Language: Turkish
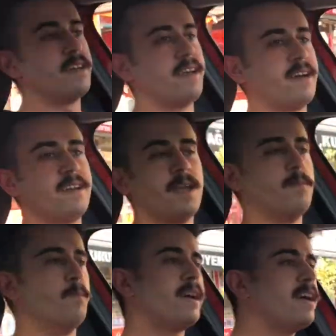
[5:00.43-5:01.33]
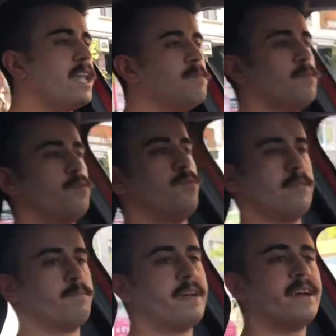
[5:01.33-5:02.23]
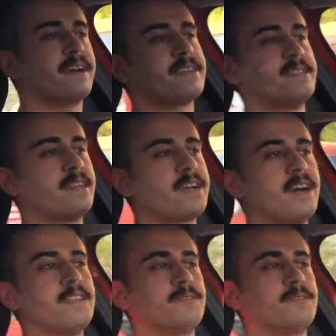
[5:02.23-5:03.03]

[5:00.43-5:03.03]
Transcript: Yani Megan mı bu mu? Ben arasında kaldım.